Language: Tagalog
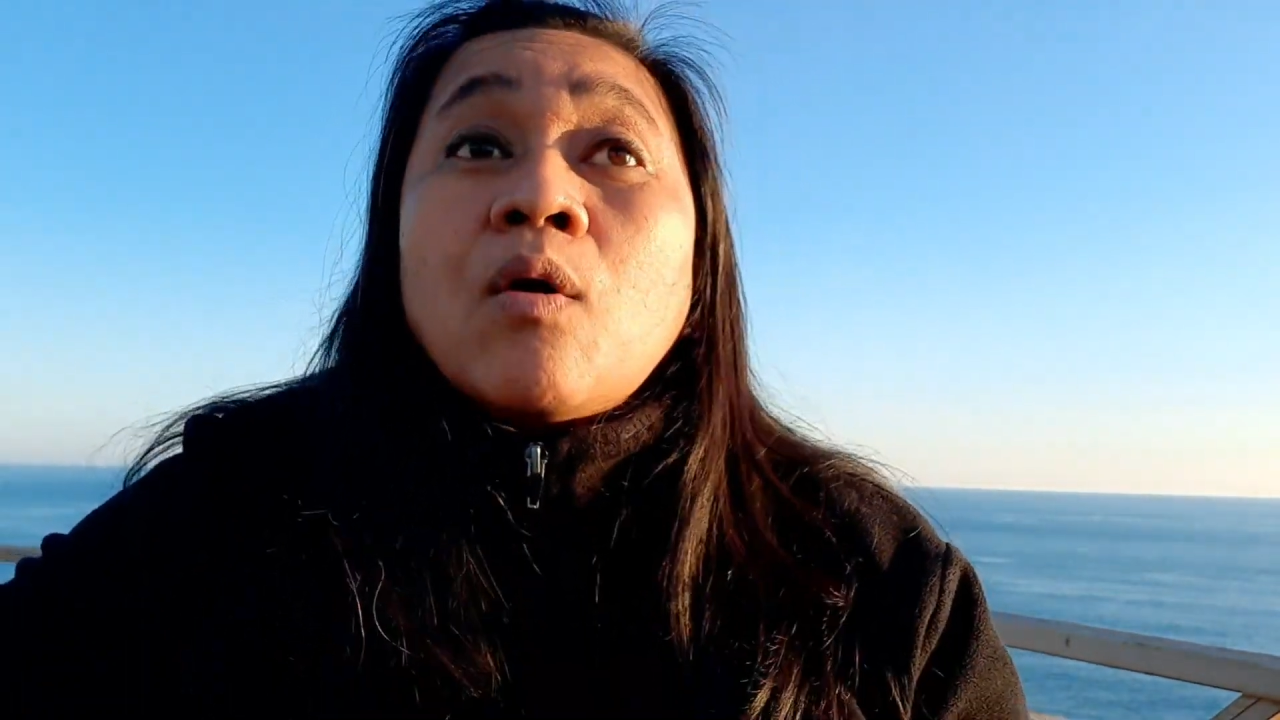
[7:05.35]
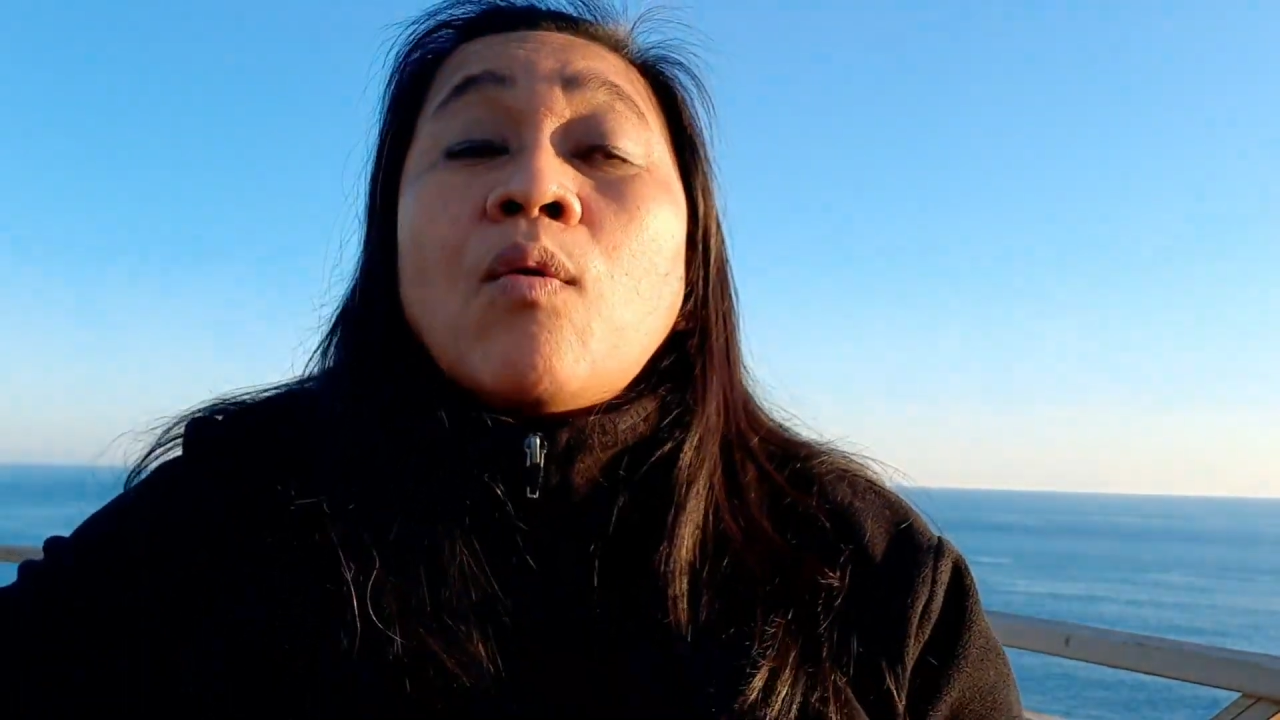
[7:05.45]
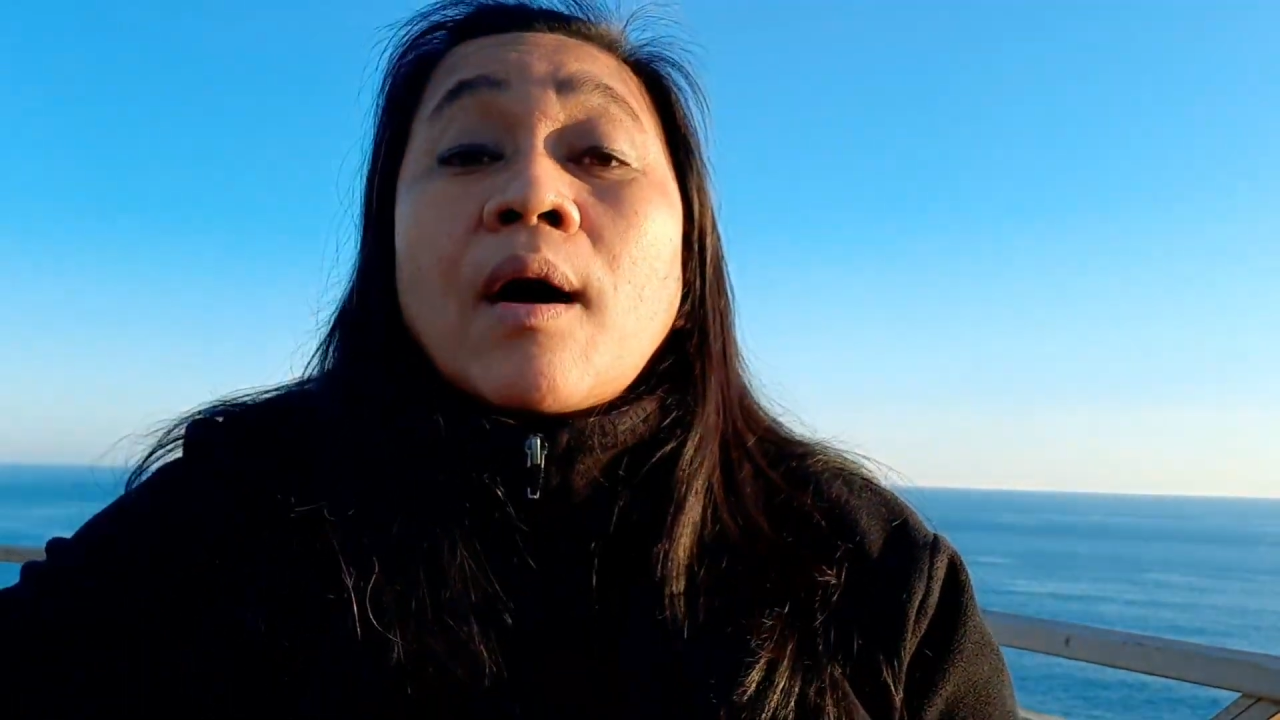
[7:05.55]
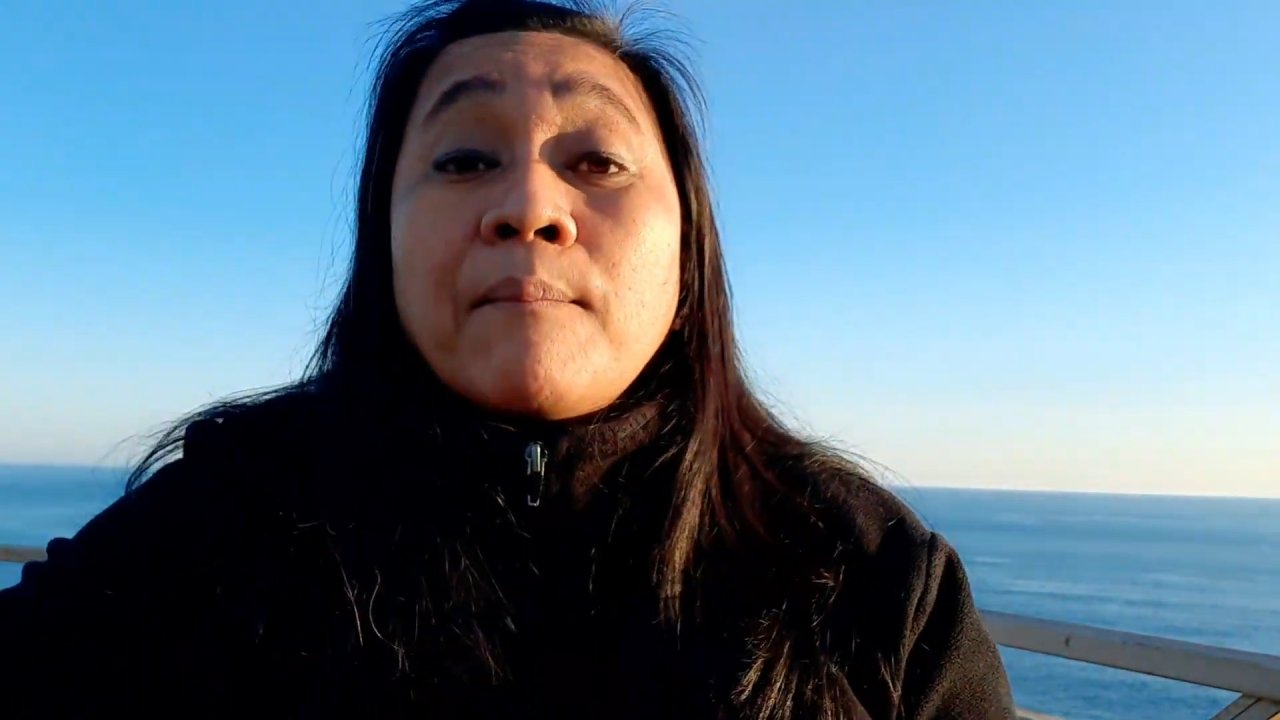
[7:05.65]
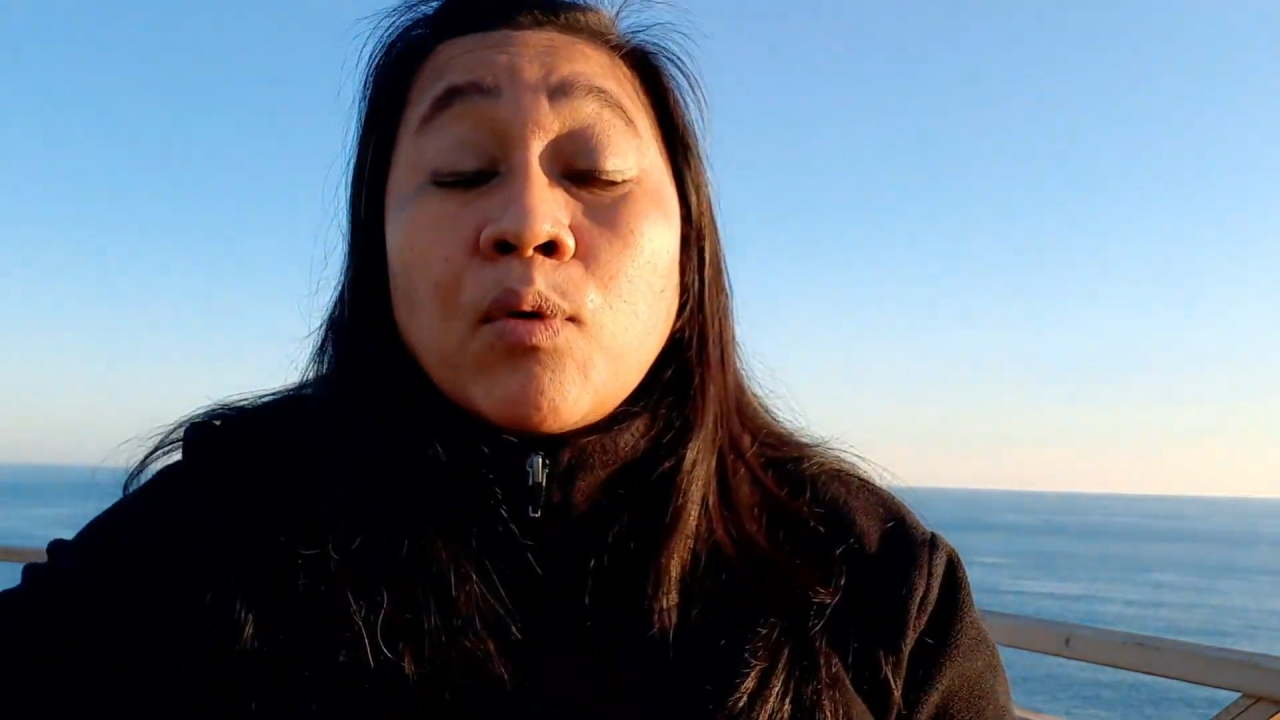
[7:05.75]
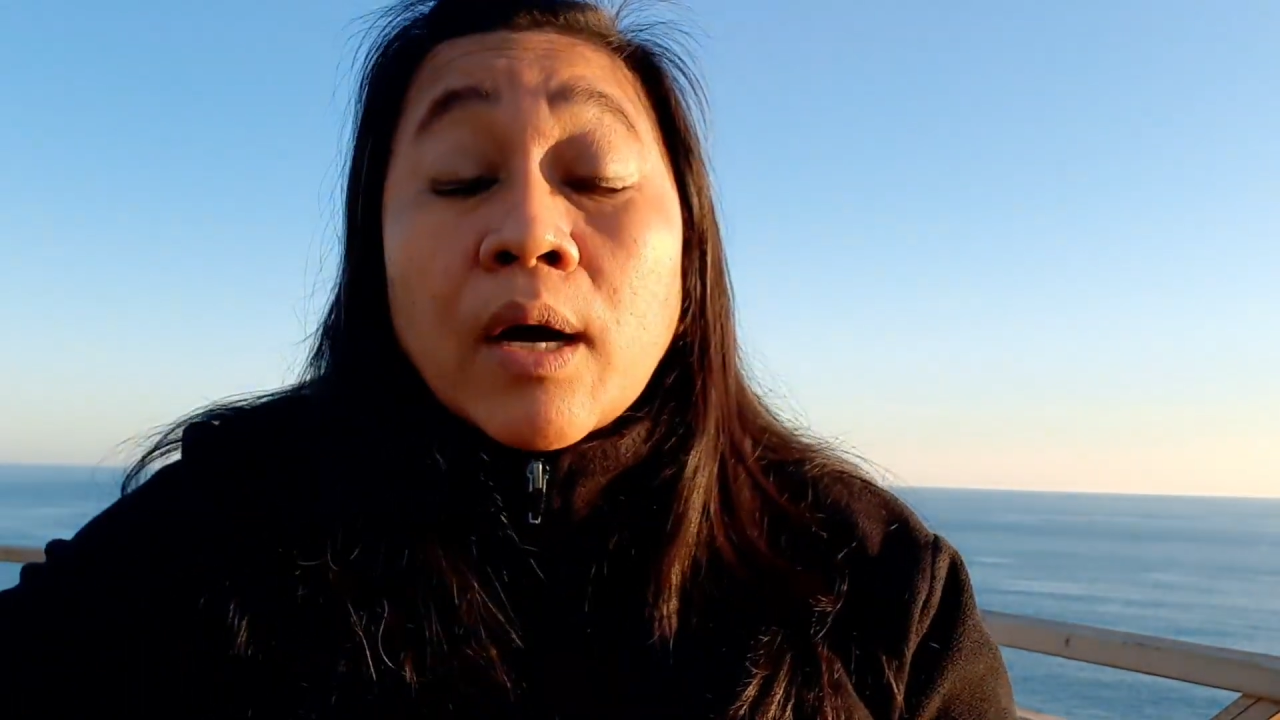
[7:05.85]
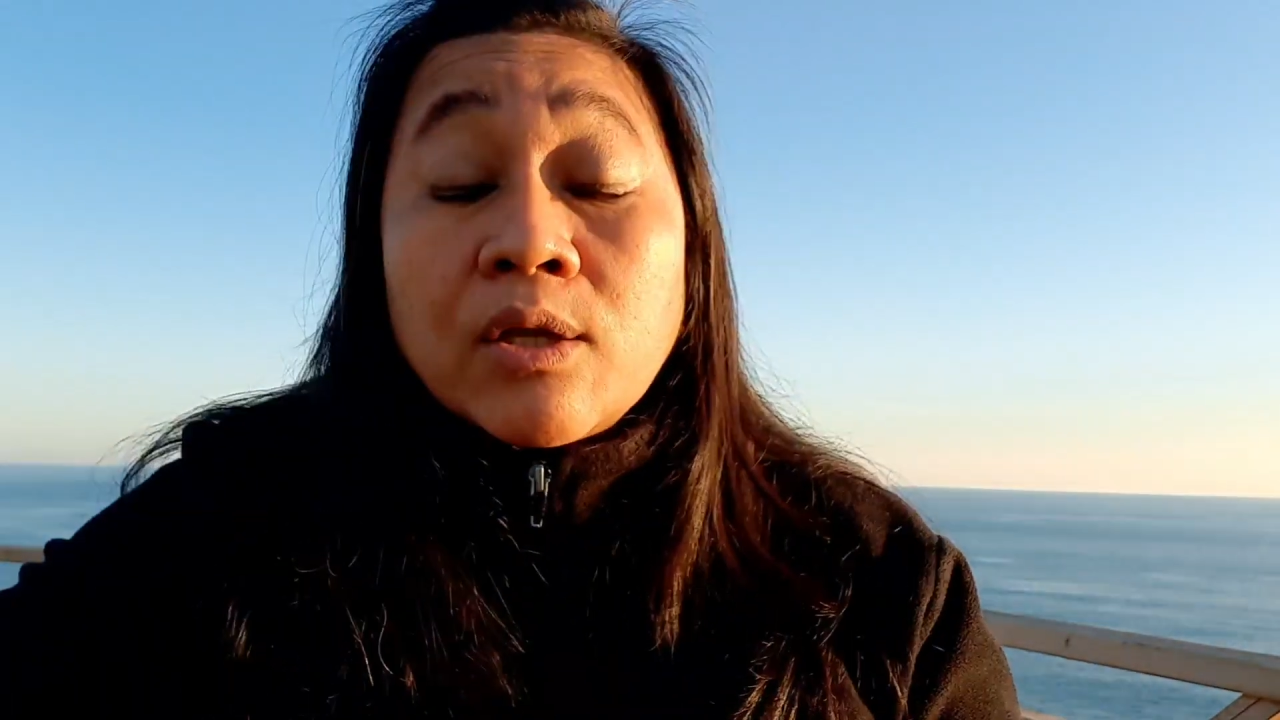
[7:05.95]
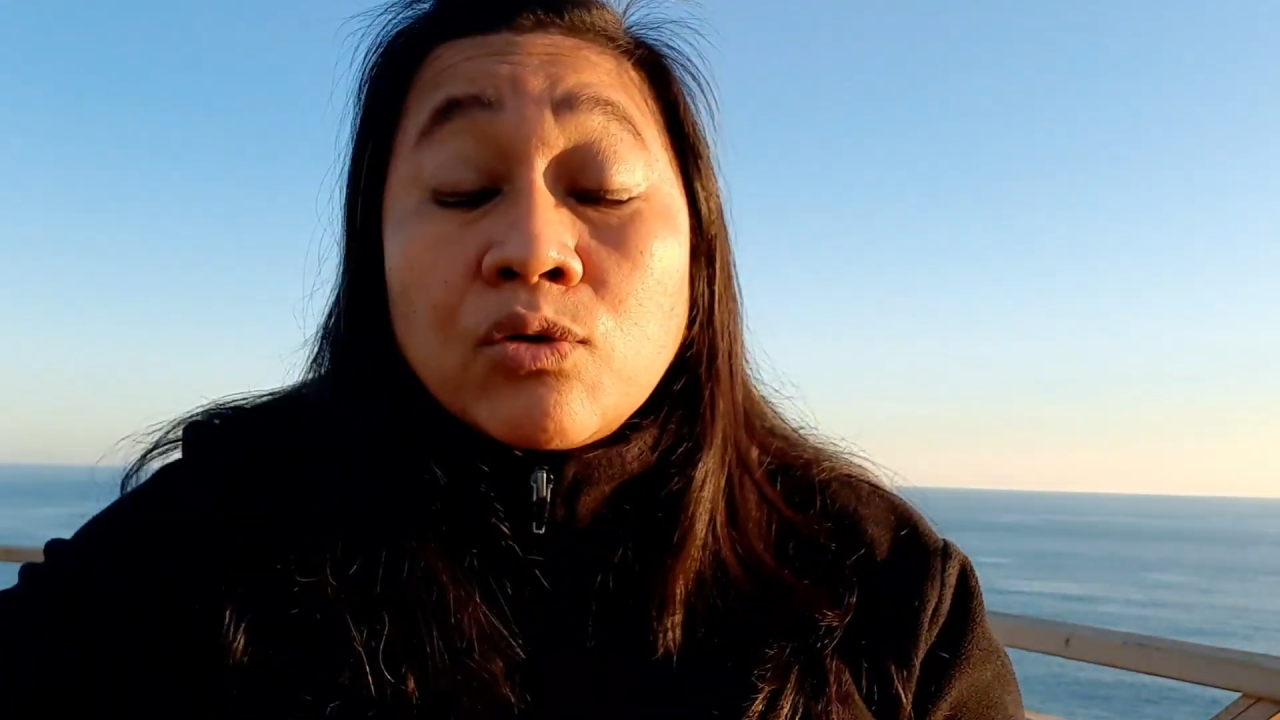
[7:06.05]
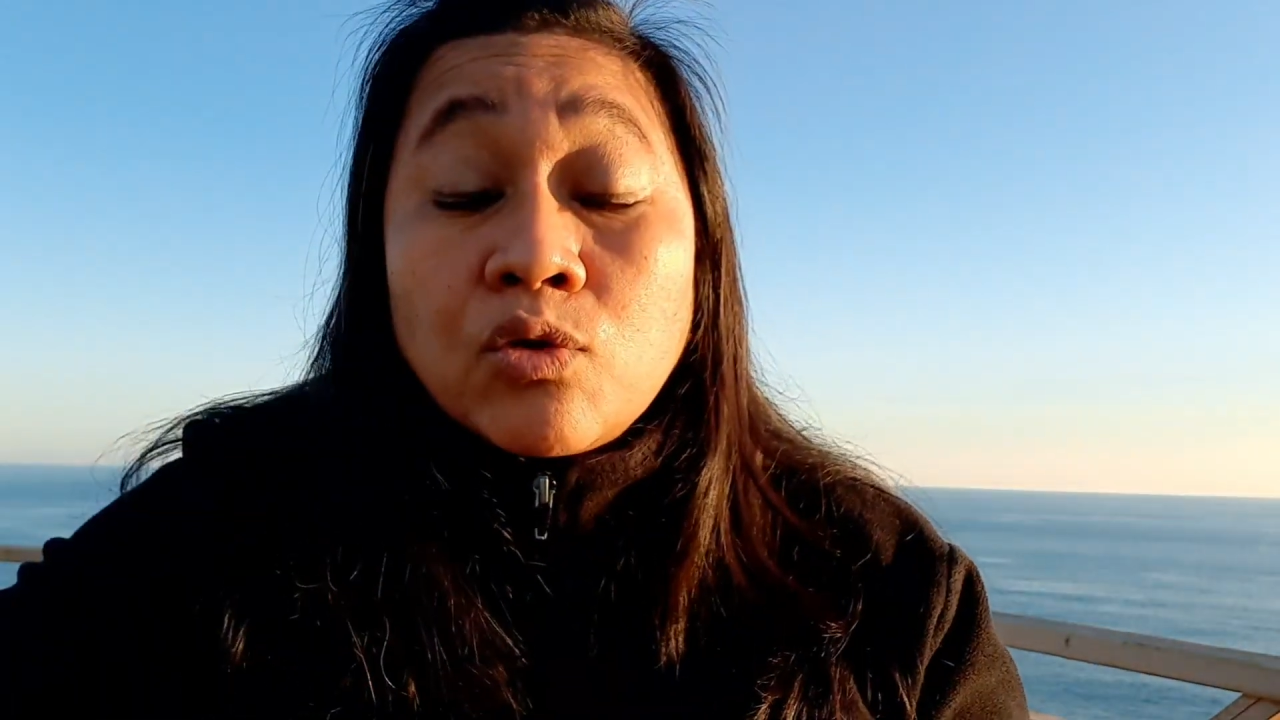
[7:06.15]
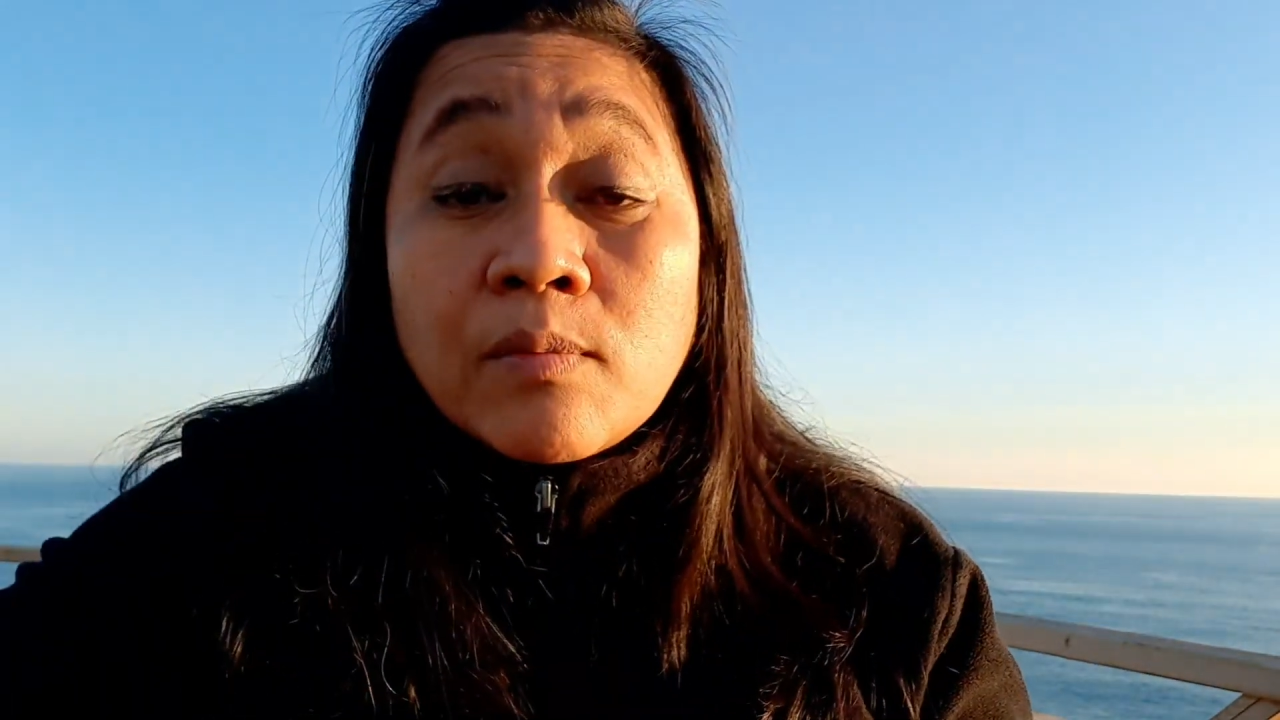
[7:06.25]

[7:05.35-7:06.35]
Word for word: Huwag po kayong